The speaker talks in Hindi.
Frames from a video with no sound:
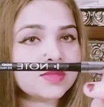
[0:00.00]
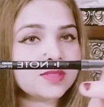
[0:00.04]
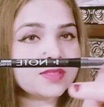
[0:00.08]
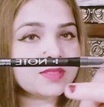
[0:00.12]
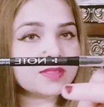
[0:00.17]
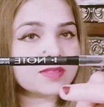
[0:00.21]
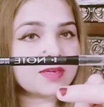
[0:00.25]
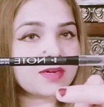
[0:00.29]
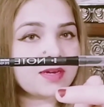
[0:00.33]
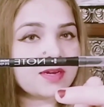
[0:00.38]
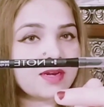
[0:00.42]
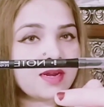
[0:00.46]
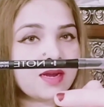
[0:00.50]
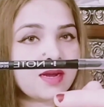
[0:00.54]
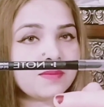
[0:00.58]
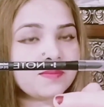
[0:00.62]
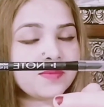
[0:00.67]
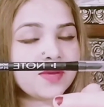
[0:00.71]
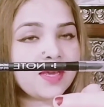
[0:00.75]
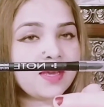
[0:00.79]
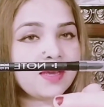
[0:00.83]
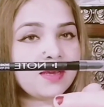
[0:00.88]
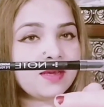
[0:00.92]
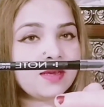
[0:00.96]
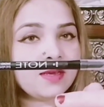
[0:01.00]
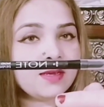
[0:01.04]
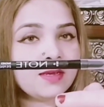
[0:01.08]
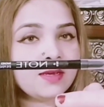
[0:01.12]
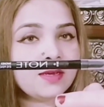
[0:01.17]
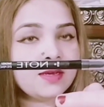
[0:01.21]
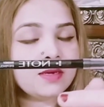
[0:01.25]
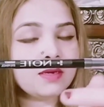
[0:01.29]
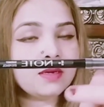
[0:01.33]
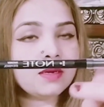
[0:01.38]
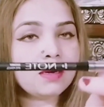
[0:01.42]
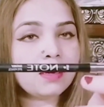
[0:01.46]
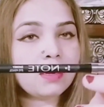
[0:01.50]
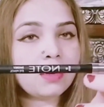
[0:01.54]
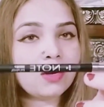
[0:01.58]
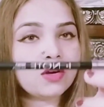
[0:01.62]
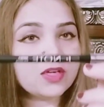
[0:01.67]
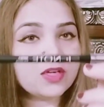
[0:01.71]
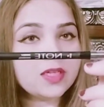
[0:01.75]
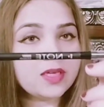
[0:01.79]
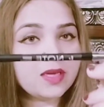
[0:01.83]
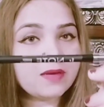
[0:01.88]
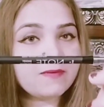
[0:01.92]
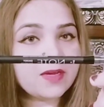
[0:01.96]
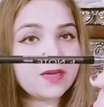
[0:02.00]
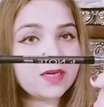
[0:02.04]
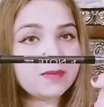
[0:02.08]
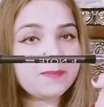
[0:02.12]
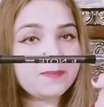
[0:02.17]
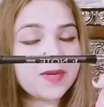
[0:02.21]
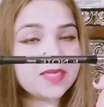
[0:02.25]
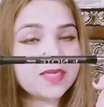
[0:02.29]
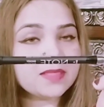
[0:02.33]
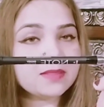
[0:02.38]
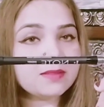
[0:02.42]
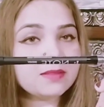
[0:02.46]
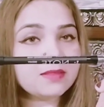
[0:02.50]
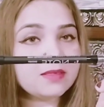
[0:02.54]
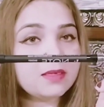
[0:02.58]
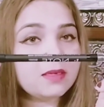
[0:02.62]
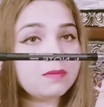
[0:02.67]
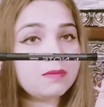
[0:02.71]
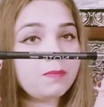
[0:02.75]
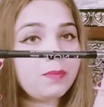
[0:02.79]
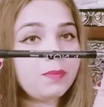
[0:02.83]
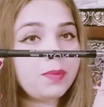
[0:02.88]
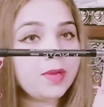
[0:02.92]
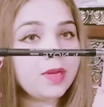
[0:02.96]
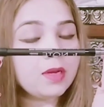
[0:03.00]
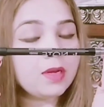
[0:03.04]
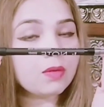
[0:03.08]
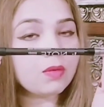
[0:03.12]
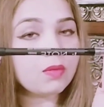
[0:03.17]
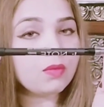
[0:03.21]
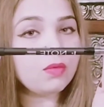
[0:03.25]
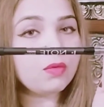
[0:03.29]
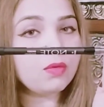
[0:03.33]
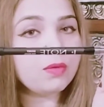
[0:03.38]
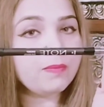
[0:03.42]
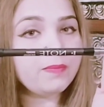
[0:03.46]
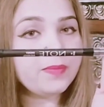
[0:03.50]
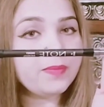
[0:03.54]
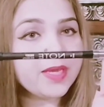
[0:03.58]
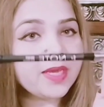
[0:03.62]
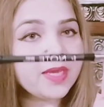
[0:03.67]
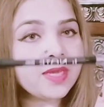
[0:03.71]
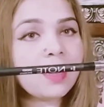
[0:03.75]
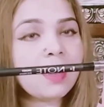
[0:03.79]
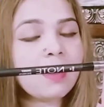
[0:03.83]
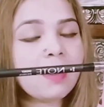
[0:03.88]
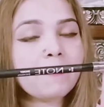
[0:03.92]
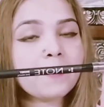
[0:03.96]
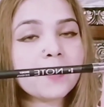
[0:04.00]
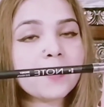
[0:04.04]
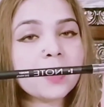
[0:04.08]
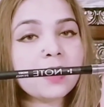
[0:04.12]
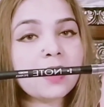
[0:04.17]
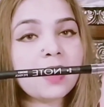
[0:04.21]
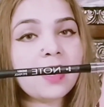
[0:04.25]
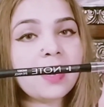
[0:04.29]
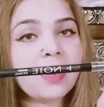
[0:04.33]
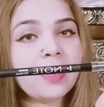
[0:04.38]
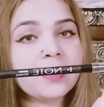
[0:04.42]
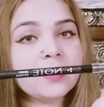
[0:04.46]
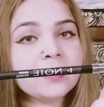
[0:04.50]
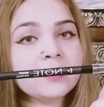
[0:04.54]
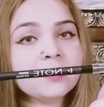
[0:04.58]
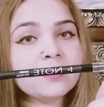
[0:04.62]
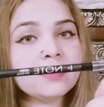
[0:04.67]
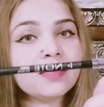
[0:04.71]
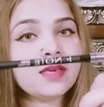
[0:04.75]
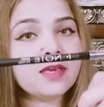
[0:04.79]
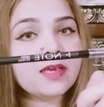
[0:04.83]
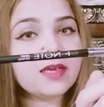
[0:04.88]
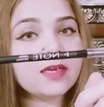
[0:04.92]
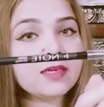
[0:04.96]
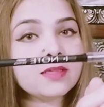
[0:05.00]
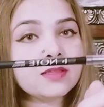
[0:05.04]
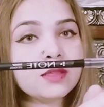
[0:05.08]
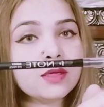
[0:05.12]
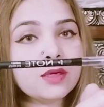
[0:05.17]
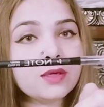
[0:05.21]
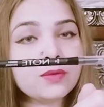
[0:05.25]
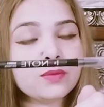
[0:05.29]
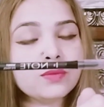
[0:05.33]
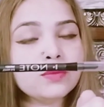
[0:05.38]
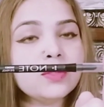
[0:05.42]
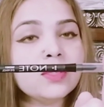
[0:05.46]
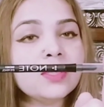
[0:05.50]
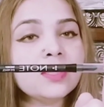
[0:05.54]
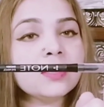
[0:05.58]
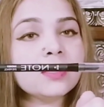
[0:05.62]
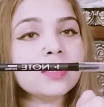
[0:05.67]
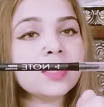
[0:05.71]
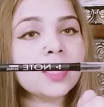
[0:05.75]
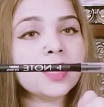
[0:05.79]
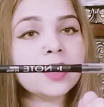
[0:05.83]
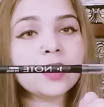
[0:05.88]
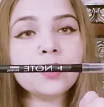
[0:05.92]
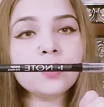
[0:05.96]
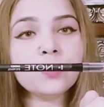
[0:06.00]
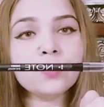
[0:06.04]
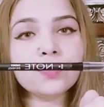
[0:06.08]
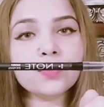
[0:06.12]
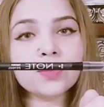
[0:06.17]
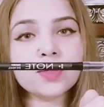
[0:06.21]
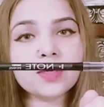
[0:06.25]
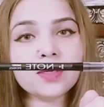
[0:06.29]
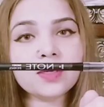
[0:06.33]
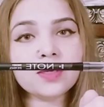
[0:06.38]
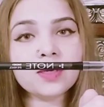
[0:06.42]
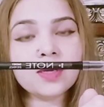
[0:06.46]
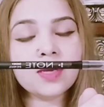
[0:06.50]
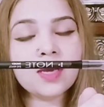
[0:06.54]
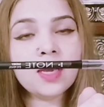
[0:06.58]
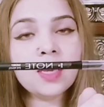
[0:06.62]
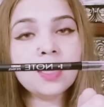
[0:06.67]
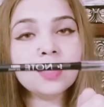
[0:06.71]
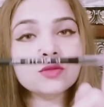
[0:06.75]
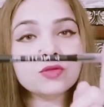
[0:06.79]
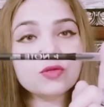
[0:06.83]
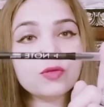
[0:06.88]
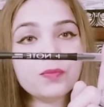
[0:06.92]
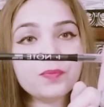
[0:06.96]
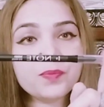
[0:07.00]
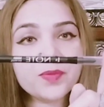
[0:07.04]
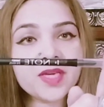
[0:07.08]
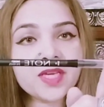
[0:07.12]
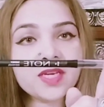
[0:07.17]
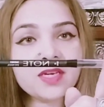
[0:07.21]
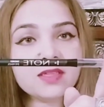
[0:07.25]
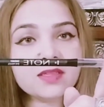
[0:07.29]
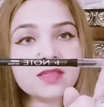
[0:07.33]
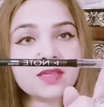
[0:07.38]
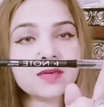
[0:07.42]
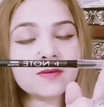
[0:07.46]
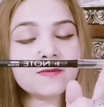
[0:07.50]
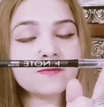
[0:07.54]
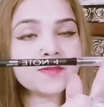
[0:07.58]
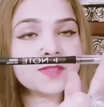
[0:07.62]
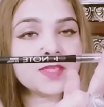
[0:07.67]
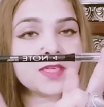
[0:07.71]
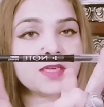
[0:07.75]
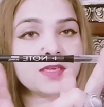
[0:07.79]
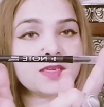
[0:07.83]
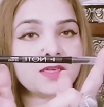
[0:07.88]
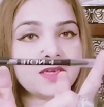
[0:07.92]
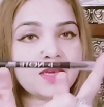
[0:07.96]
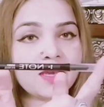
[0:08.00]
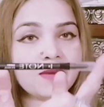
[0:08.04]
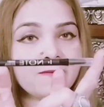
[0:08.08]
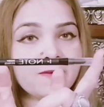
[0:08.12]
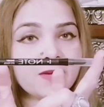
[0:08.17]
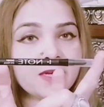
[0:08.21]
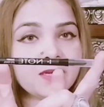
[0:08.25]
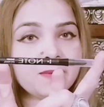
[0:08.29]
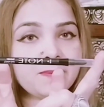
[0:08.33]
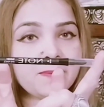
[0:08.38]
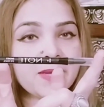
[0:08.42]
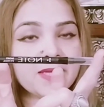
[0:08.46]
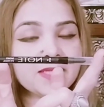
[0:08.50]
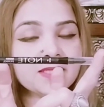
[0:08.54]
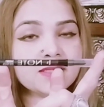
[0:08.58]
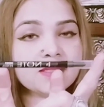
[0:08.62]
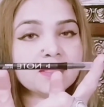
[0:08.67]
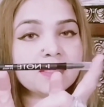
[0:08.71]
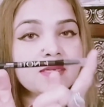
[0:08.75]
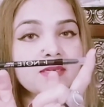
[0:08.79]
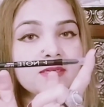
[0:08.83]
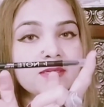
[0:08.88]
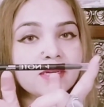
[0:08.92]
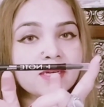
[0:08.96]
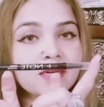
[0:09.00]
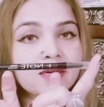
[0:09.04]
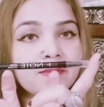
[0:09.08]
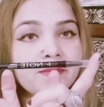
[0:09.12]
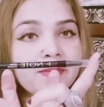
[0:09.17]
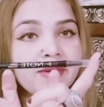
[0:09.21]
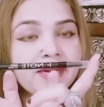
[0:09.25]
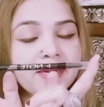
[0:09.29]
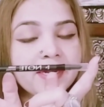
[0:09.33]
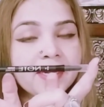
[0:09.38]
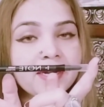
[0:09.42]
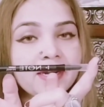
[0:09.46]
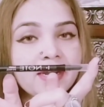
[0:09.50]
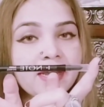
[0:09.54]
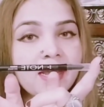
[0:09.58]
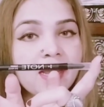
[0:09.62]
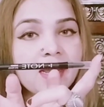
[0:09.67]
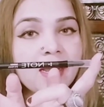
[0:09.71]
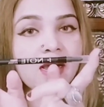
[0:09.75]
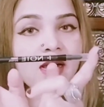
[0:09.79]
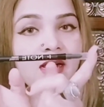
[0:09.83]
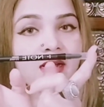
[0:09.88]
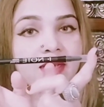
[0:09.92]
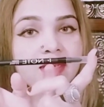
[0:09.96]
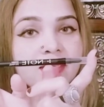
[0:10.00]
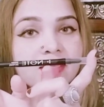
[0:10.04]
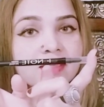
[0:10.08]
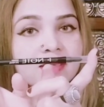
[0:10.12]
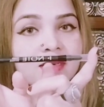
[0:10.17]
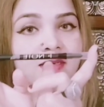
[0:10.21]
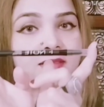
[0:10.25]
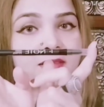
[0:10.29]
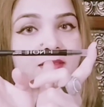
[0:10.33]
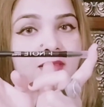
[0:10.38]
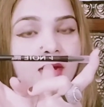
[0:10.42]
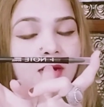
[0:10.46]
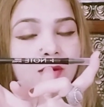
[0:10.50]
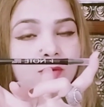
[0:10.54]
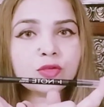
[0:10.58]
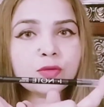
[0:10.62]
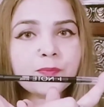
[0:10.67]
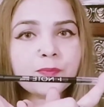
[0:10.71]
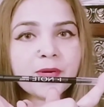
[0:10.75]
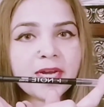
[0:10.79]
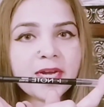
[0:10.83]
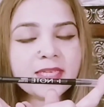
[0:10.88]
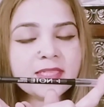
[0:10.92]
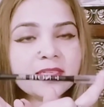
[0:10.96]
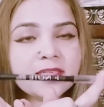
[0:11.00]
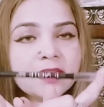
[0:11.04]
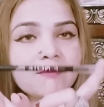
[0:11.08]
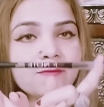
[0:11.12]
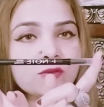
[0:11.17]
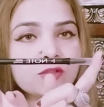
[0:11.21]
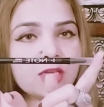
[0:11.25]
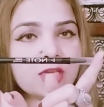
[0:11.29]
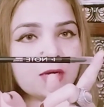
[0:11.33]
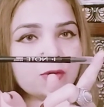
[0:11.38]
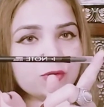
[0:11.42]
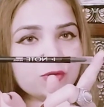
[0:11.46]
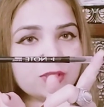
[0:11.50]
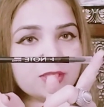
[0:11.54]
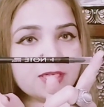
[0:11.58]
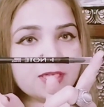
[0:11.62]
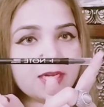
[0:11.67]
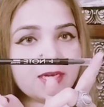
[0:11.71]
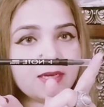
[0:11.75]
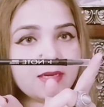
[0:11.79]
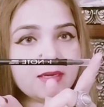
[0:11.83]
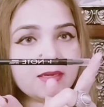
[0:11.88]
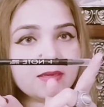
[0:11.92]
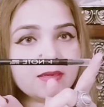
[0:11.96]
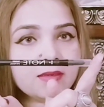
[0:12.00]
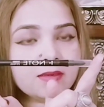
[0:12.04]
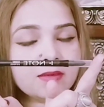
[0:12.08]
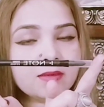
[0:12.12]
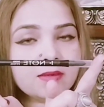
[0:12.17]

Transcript: इसका नाम है और ये वाली पेंसिल बिल्कुल भी आपके आई से इधर उधर नहीं होगी तो मेरी तरफ से ये वाली पेंसिल रिकमेंडेड है इसका जो प्राइस है वो थाउजेंड है